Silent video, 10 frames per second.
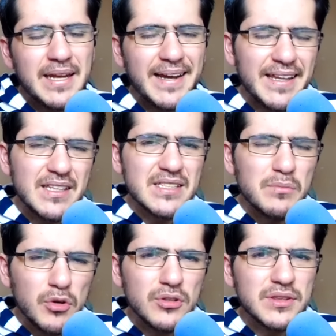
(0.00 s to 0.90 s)
la gente se
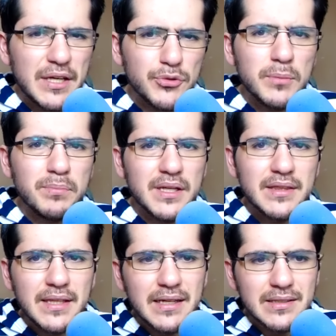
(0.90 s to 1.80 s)
demoró tanto en
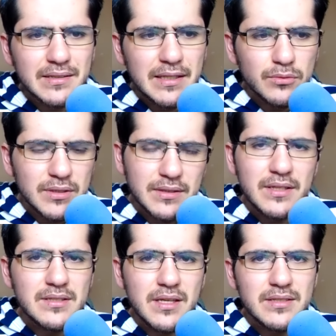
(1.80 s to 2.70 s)
piratear tanto el
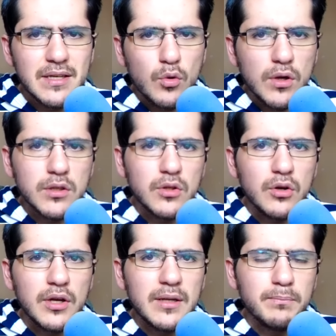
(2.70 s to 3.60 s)
3DS
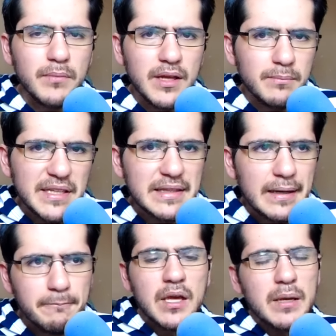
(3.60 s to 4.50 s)
cuanto el,
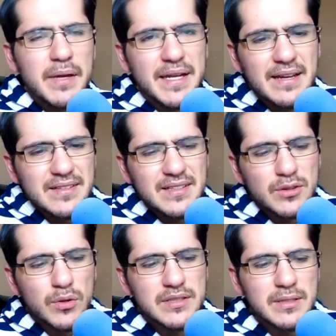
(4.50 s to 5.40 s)
Vita. Y miren, a estas
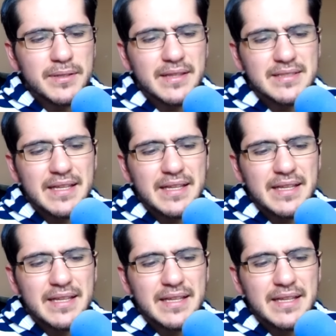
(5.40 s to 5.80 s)
alturas el Vita